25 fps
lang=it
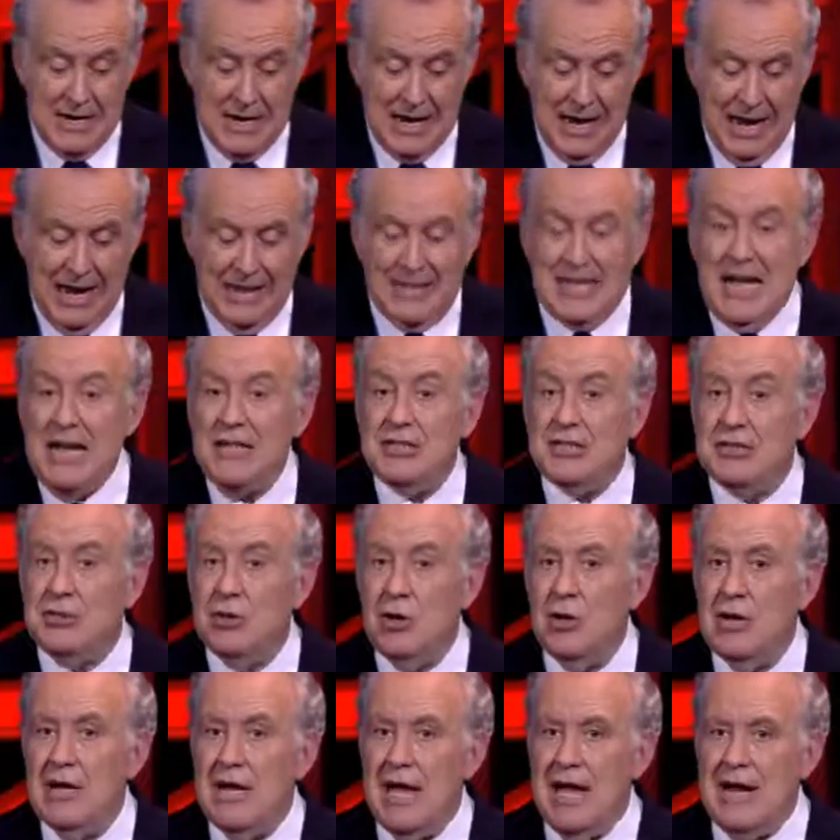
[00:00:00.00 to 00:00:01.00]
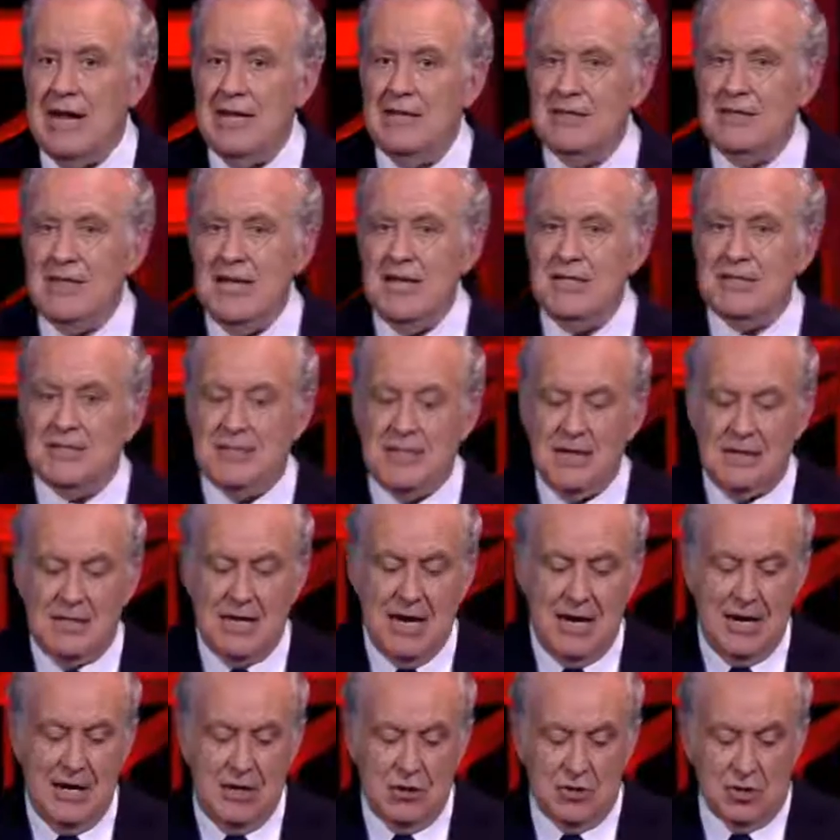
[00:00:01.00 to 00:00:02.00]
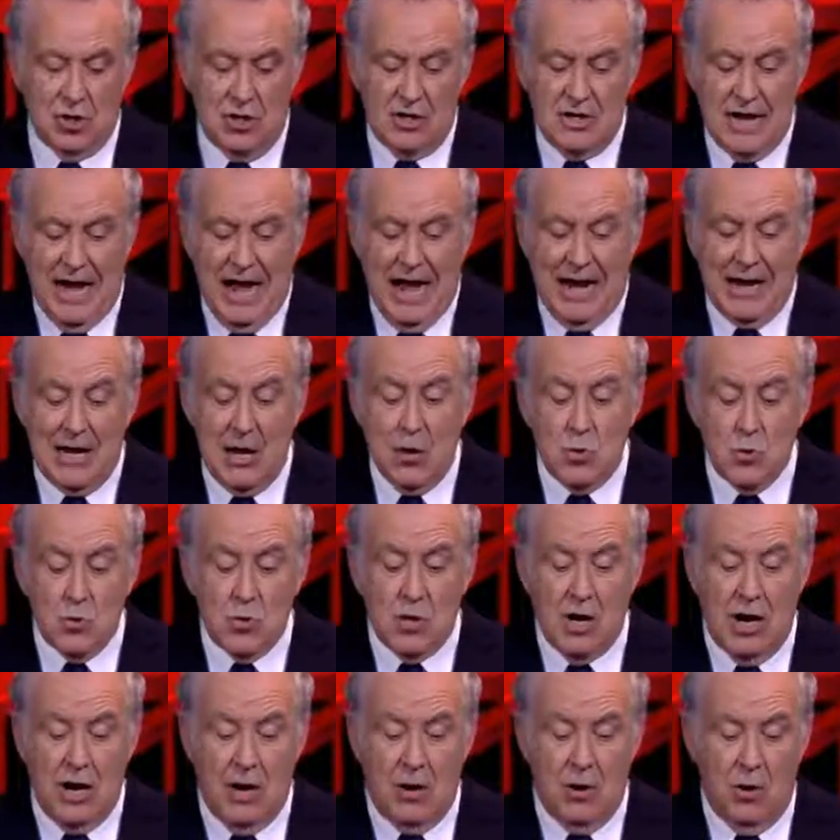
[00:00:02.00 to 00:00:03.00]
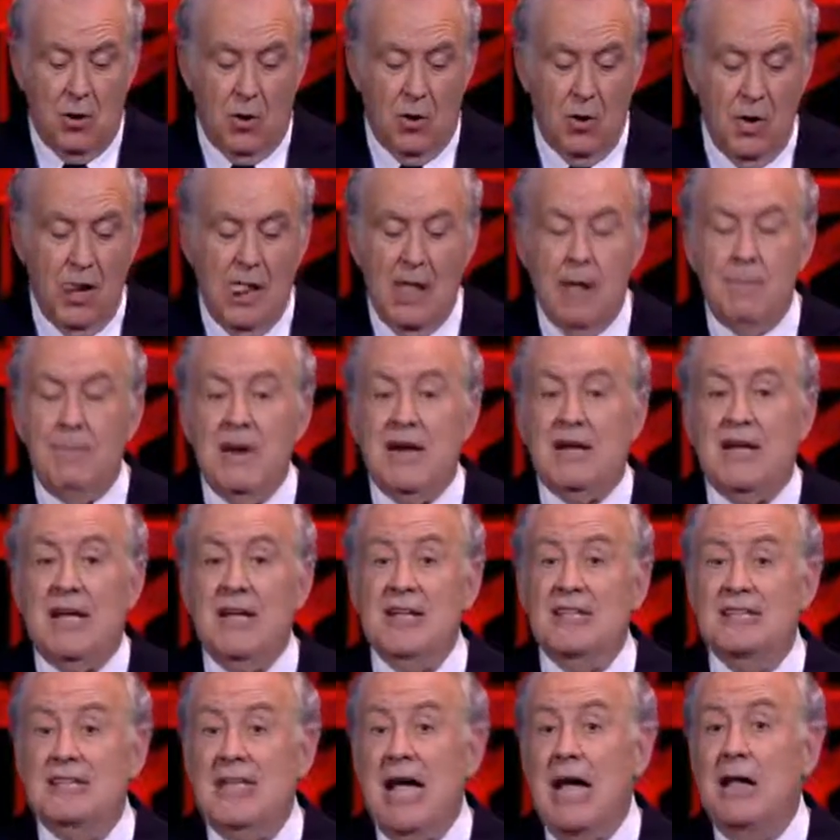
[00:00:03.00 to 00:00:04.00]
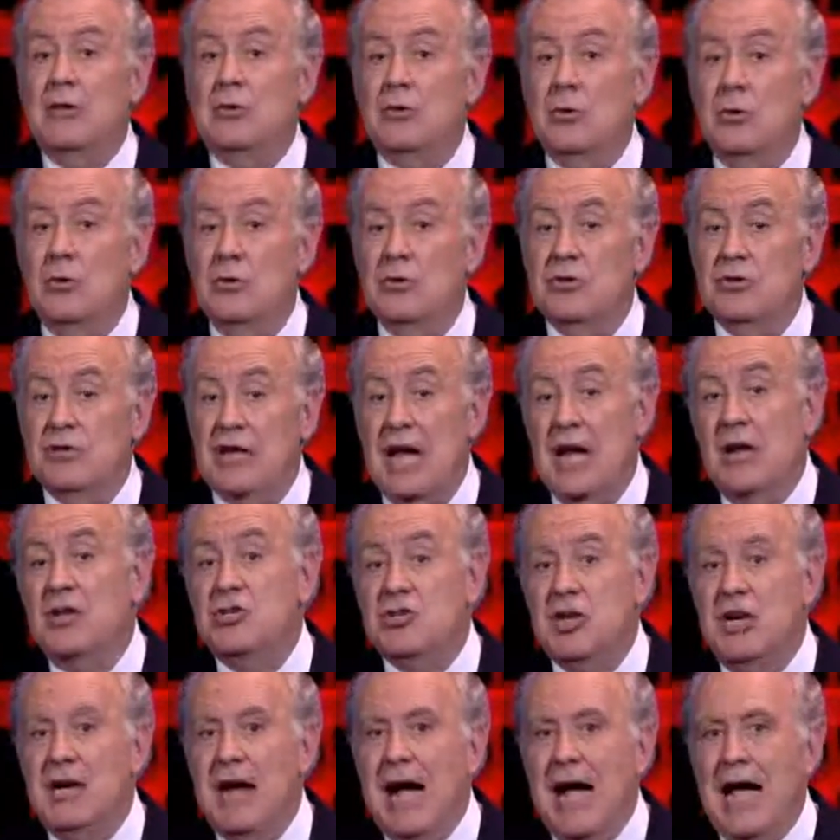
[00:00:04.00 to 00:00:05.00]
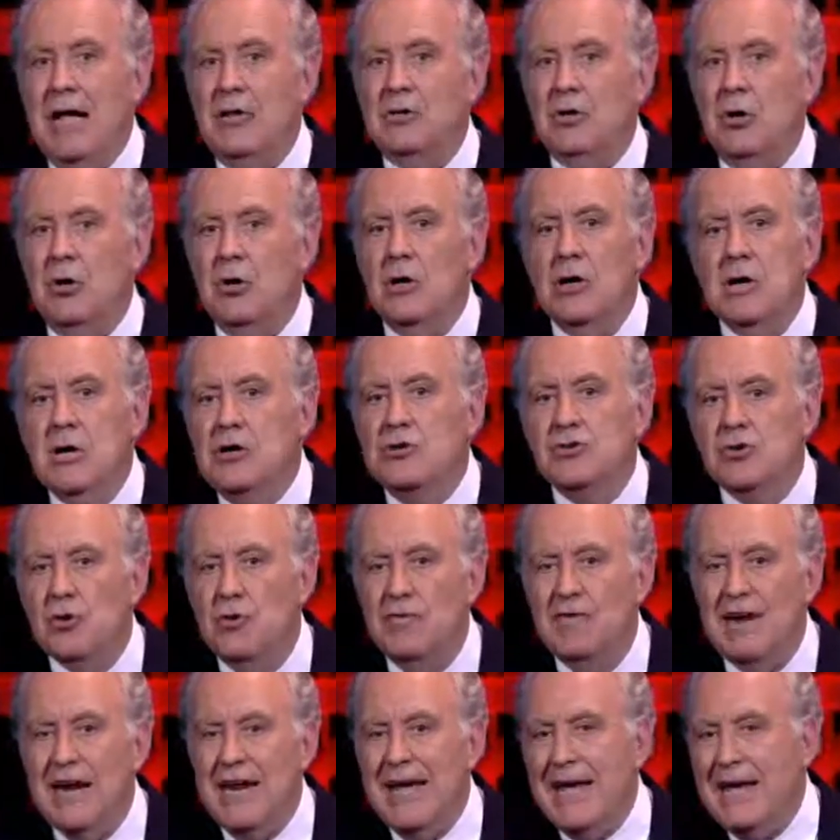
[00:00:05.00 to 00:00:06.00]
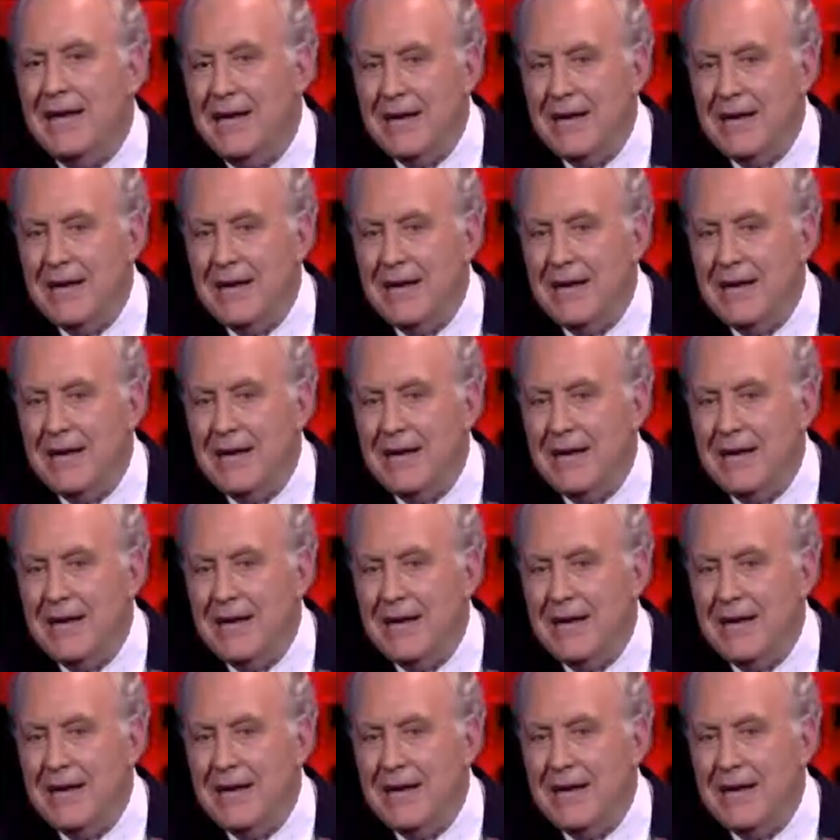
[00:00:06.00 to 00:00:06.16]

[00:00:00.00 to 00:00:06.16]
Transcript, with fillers: Adesso i garantisti del giornale urlano perché è stato scarcerato il giovane